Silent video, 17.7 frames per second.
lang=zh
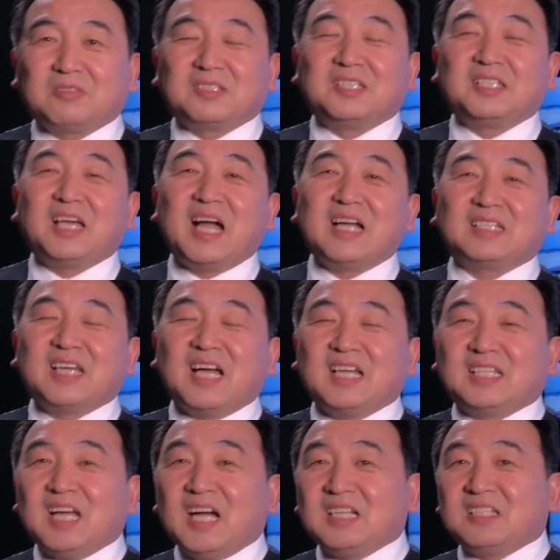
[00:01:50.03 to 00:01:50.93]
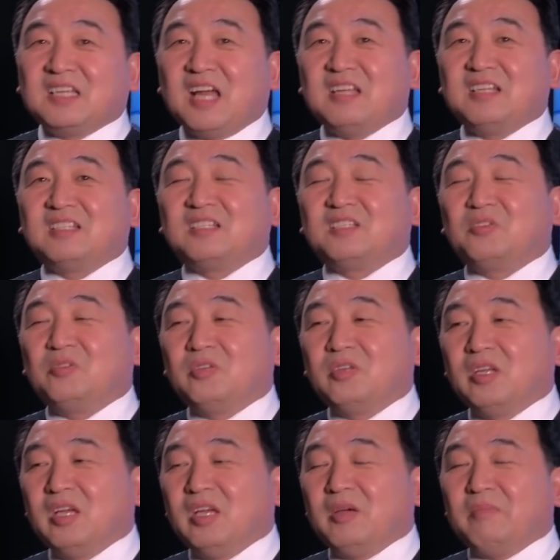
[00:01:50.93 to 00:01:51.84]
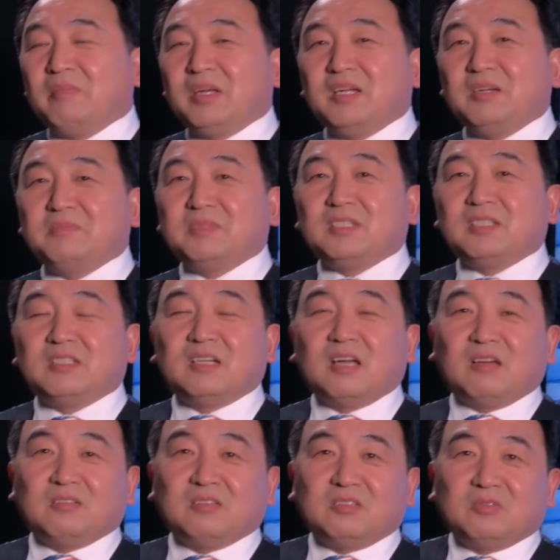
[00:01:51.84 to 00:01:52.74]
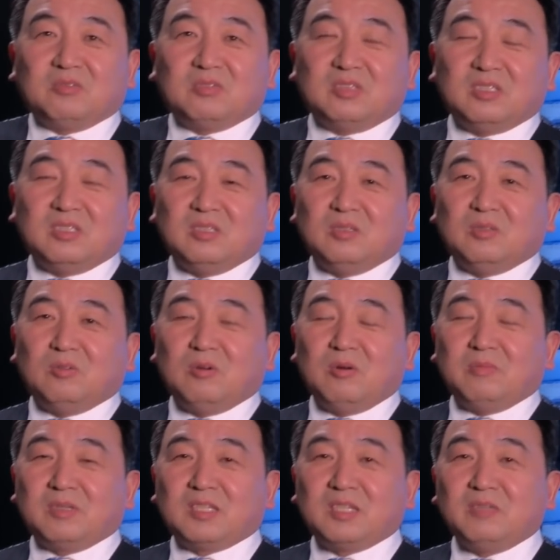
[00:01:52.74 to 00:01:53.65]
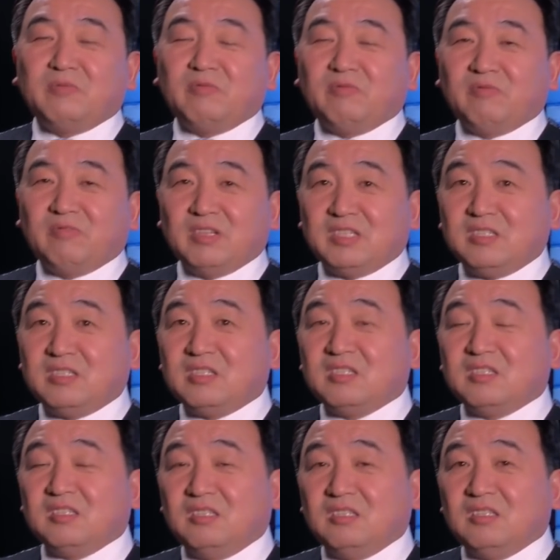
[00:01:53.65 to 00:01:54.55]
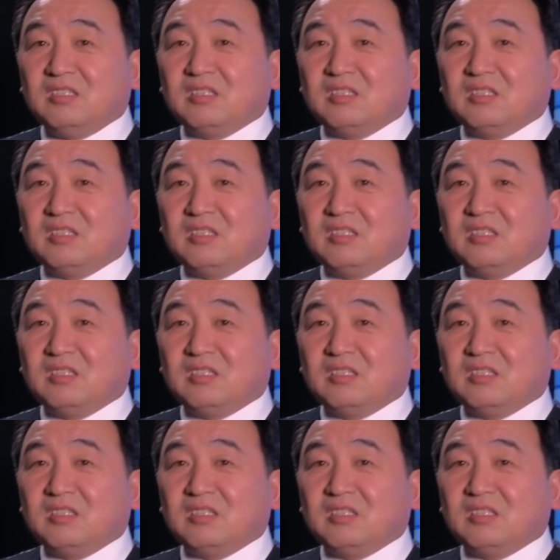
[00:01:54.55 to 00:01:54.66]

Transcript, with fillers: 恰恰它产生于被人们知道的就是我们跟文字、